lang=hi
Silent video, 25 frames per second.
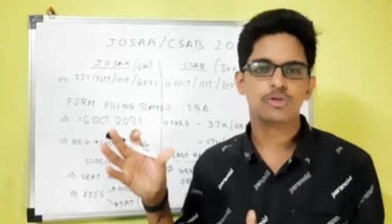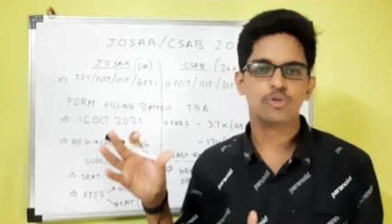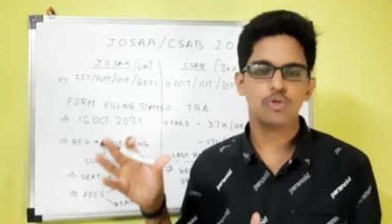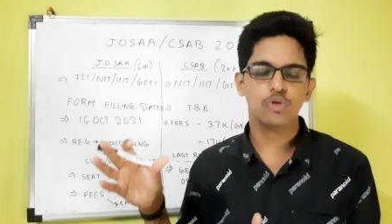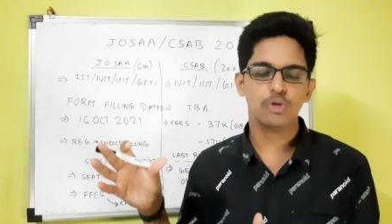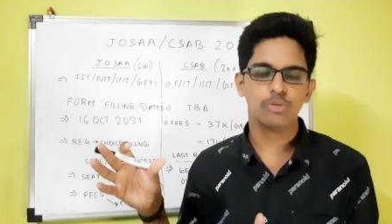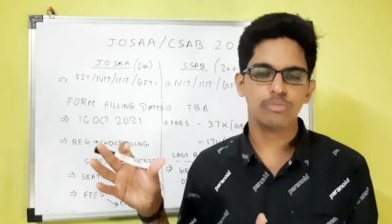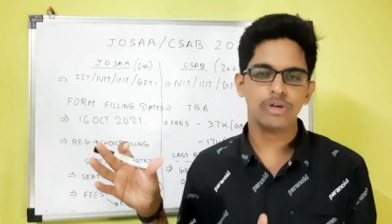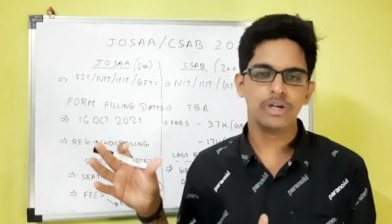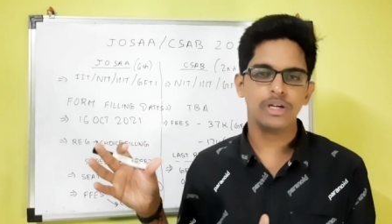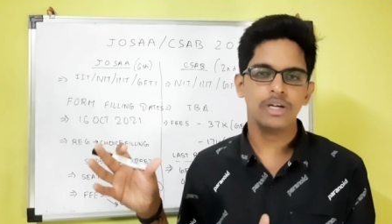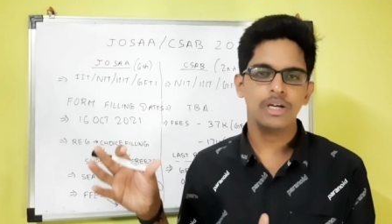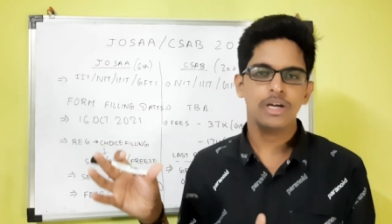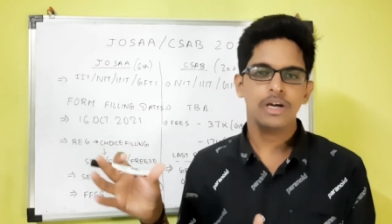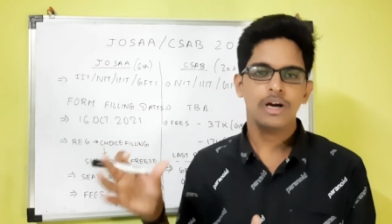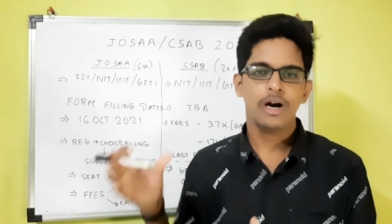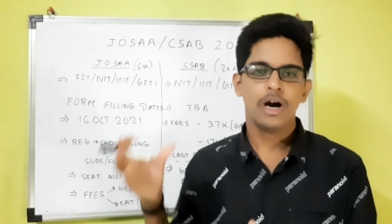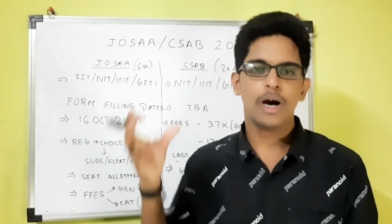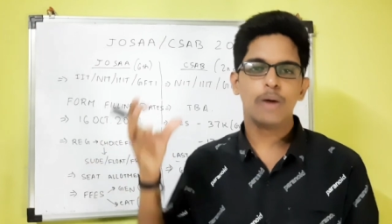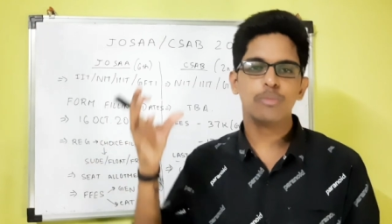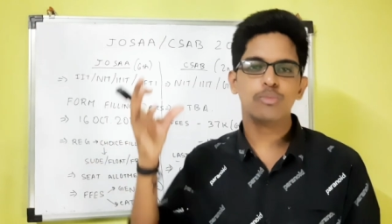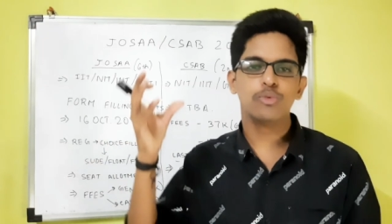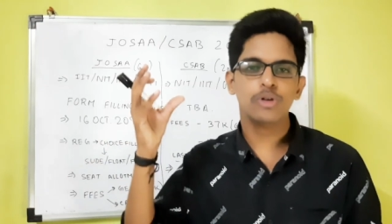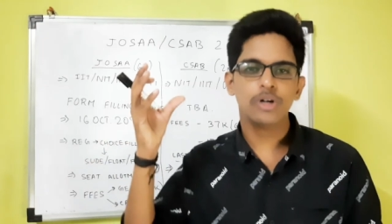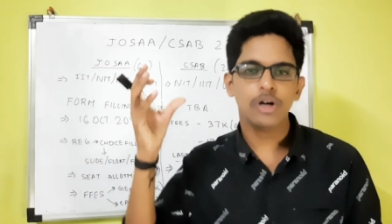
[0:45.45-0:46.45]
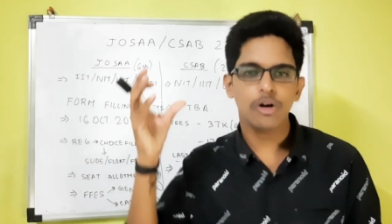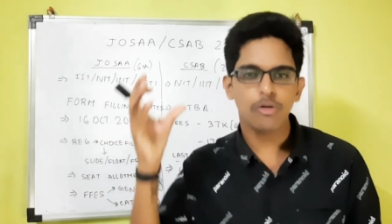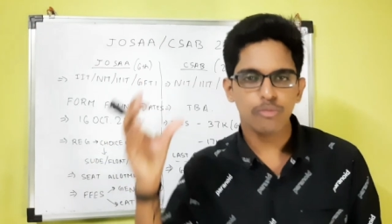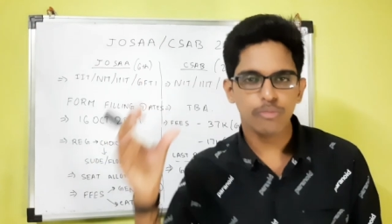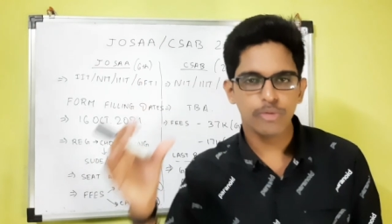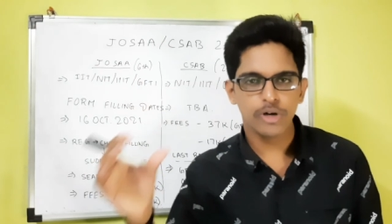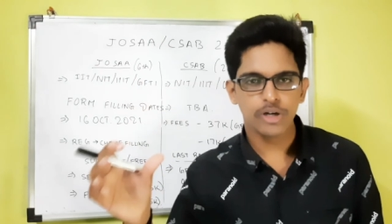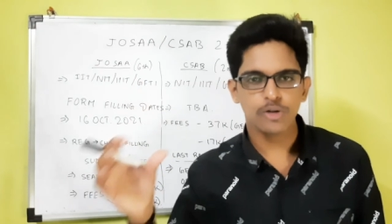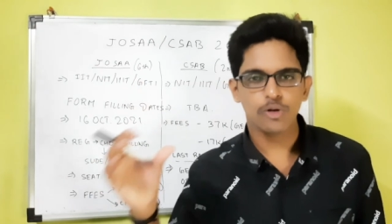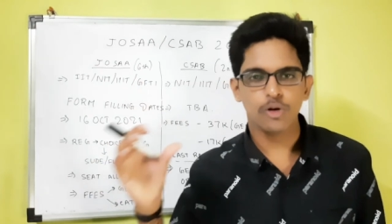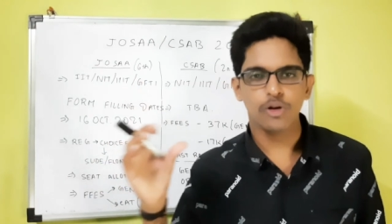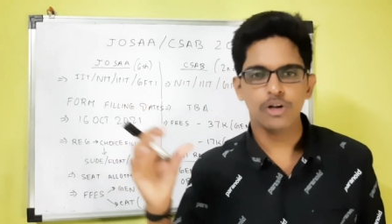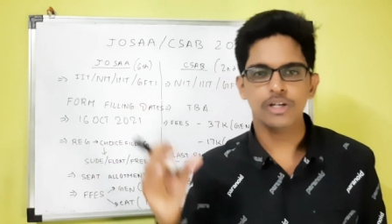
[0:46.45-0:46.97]
स्कोर में आपको
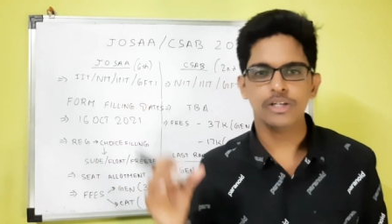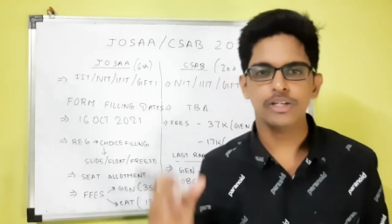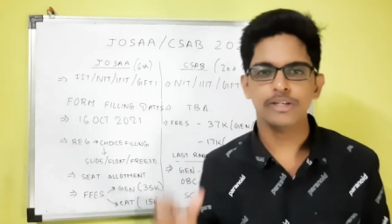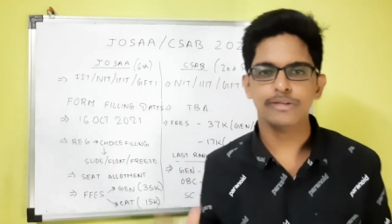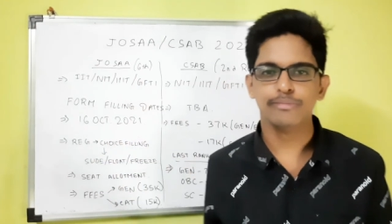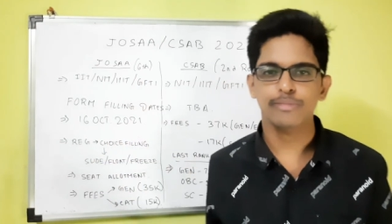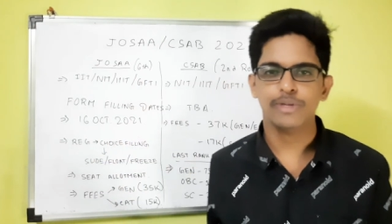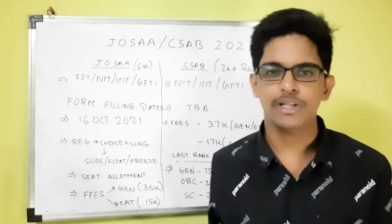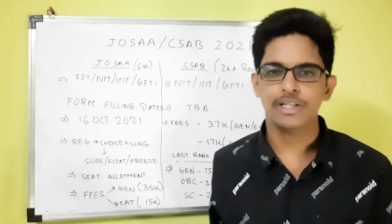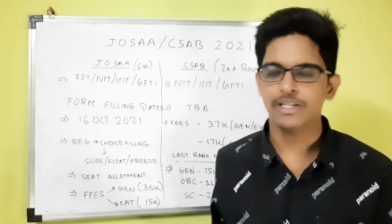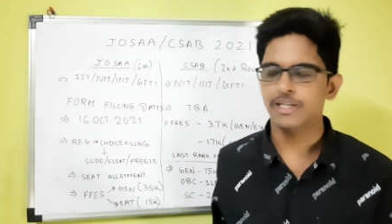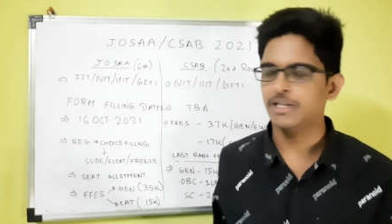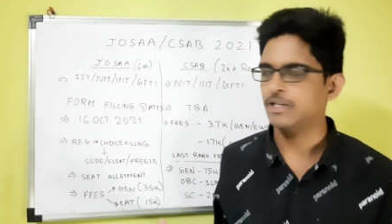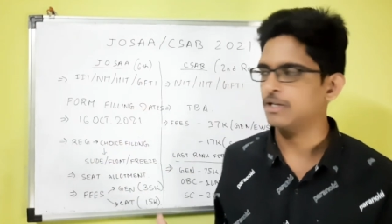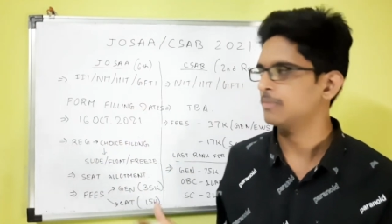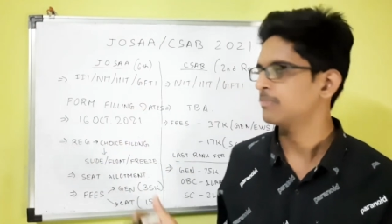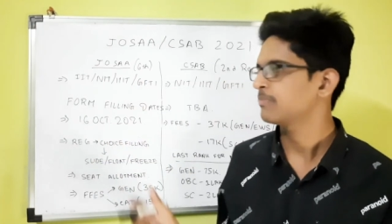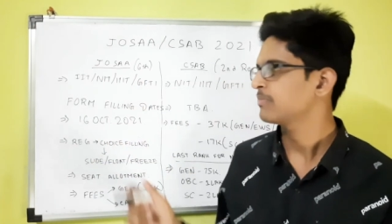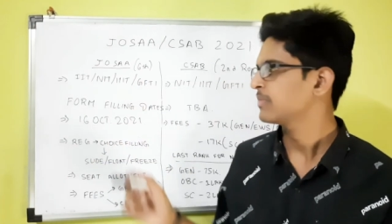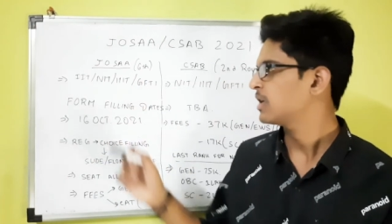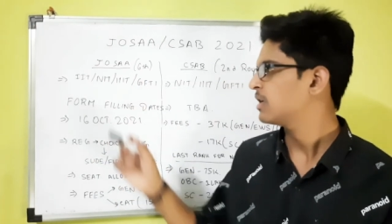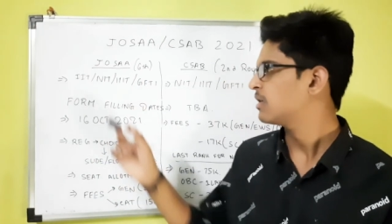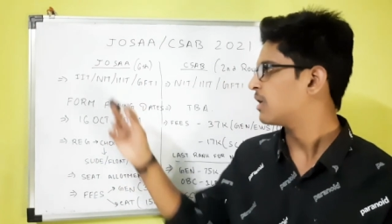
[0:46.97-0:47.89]
गवर्नमेंट कॉलेजेस मिलते हैं